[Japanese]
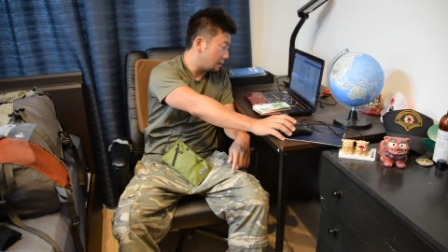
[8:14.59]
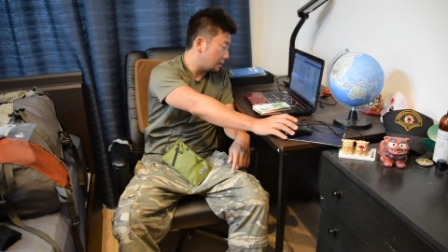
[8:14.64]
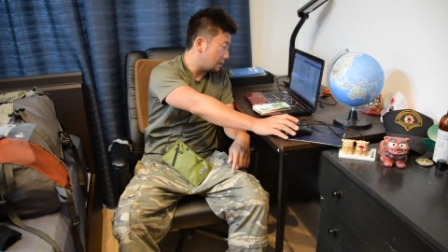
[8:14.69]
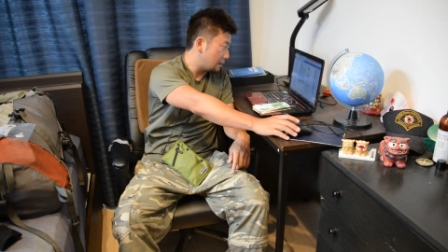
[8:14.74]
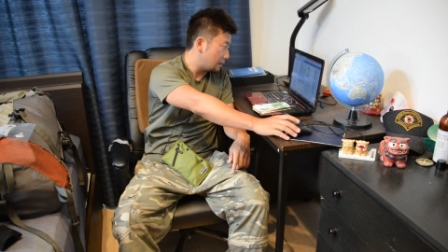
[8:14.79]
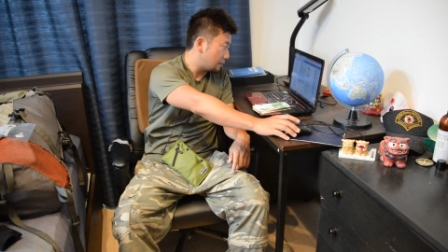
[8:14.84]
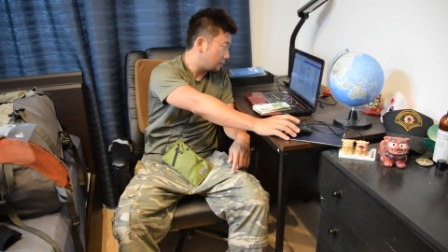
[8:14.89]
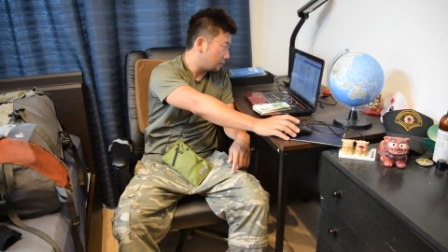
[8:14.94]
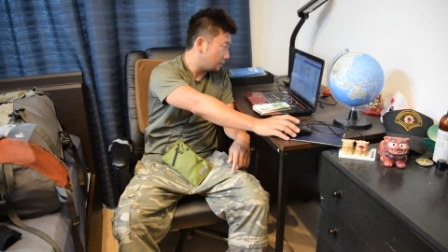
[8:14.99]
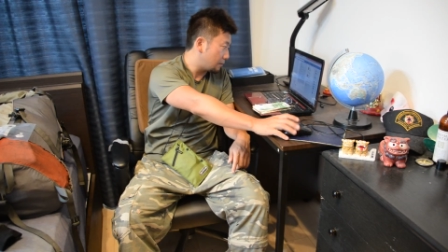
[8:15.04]

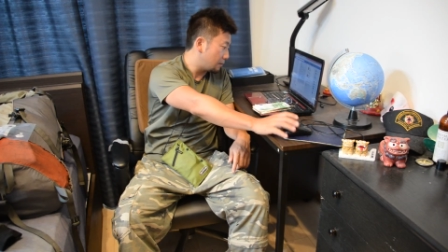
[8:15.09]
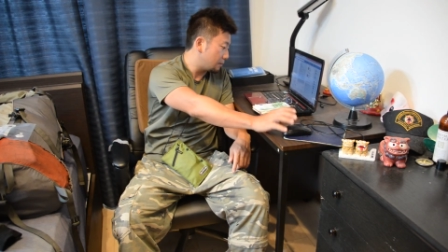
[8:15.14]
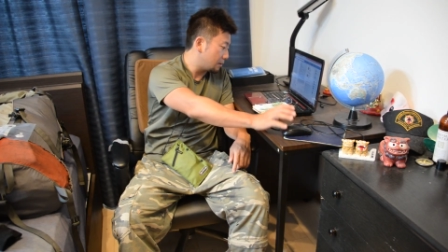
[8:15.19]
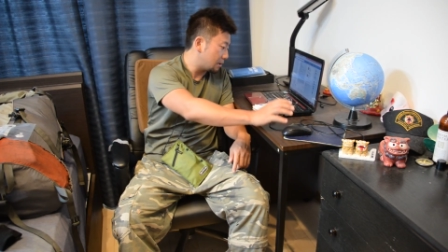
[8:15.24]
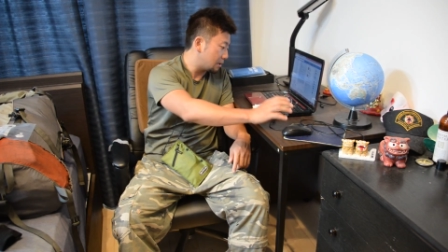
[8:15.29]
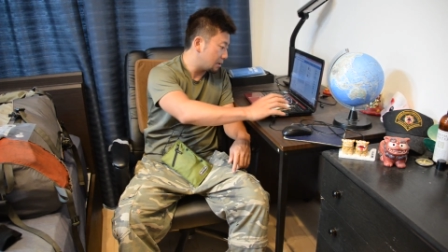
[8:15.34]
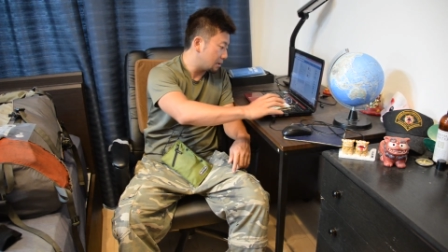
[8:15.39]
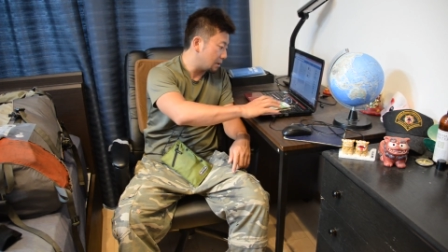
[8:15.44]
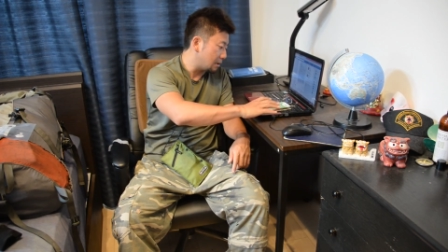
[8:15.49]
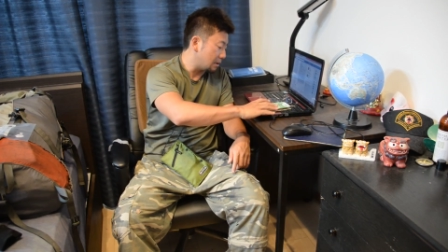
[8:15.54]
えどのように
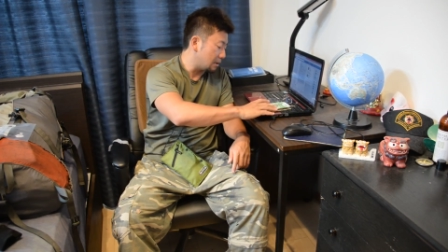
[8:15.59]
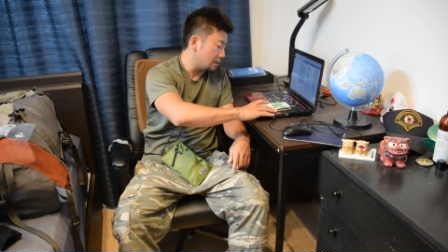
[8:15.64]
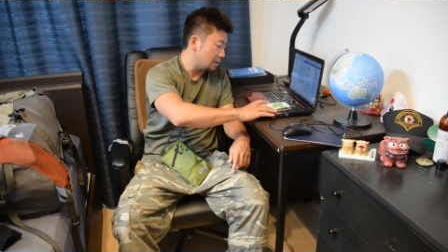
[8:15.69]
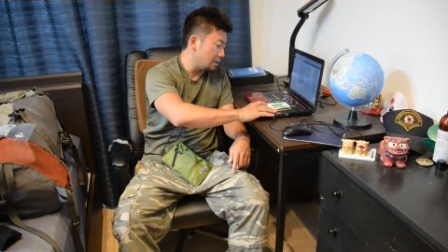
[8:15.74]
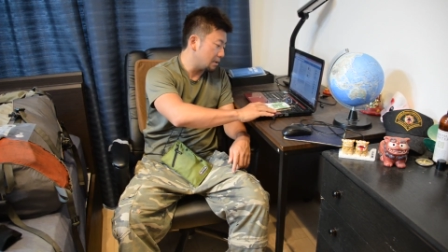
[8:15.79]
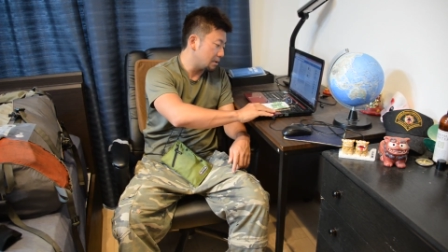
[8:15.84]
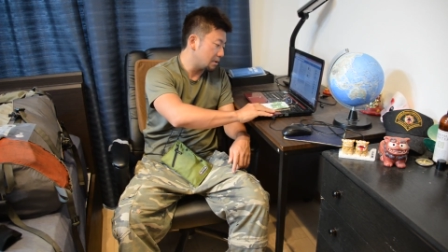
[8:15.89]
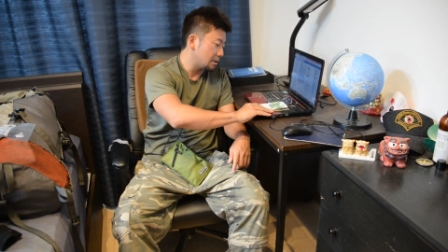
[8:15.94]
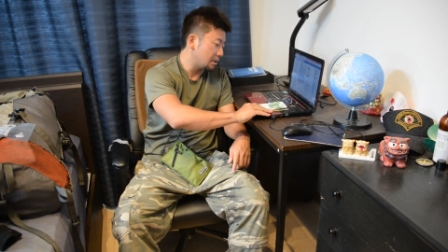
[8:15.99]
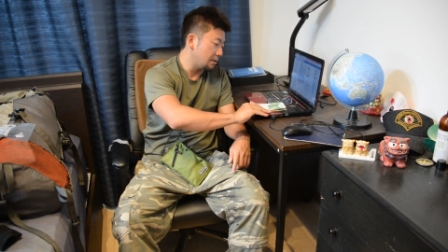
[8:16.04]
し
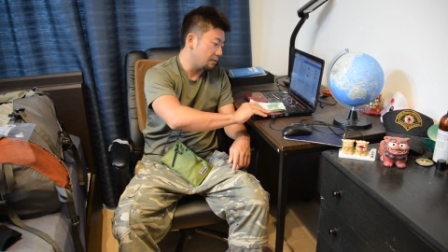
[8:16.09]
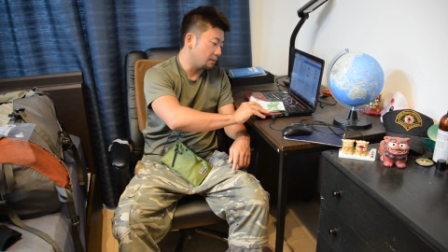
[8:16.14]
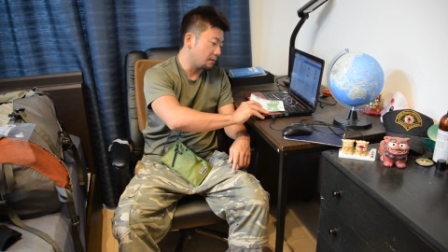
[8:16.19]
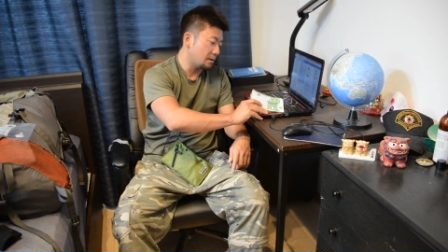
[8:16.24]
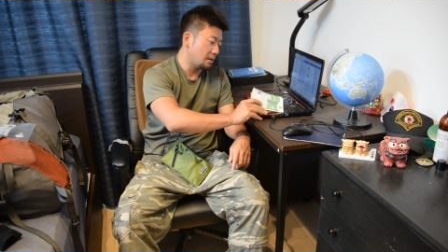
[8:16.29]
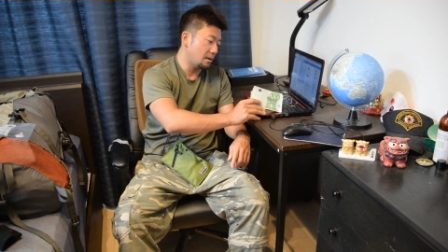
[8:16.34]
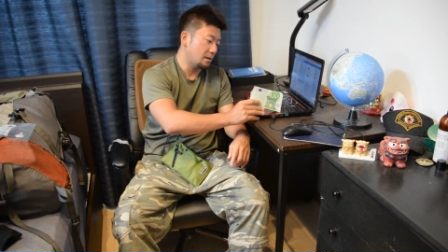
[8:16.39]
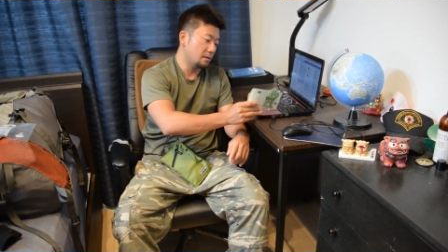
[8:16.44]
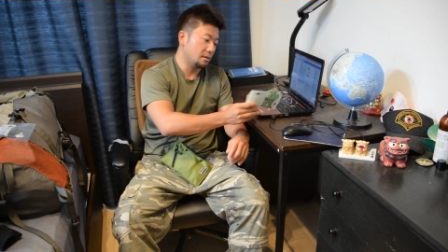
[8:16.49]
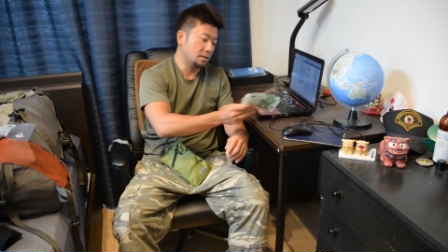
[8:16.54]
て資金を
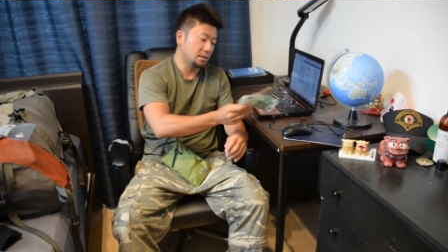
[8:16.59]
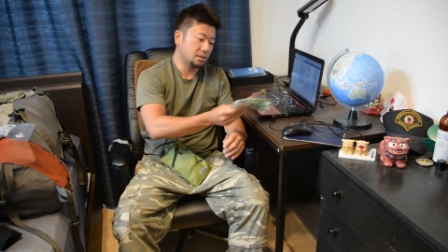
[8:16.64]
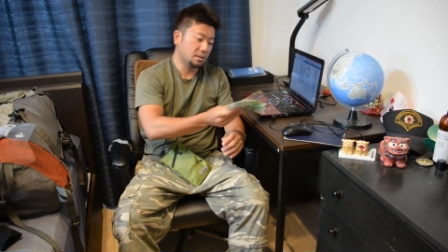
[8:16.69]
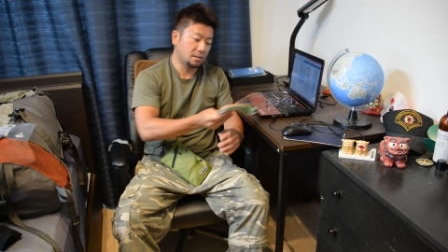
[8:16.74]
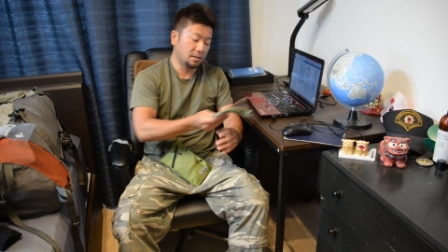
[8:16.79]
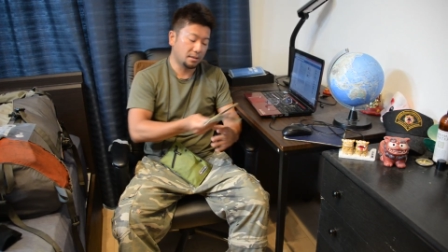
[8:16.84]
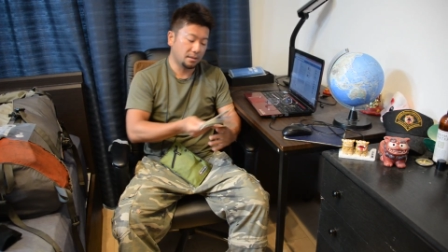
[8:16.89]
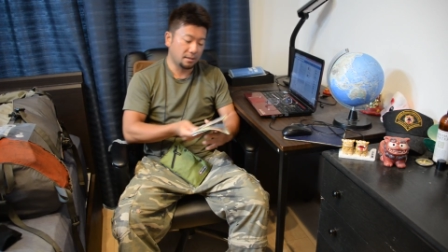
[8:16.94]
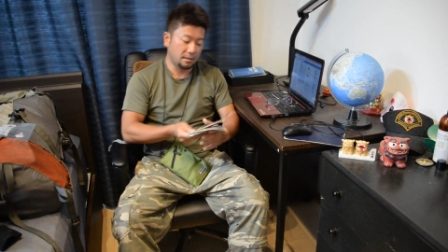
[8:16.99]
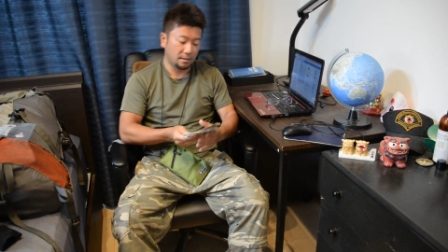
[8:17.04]
管理し
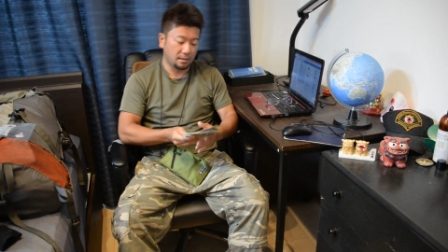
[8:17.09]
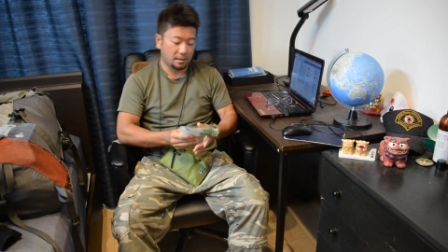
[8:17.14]
てい、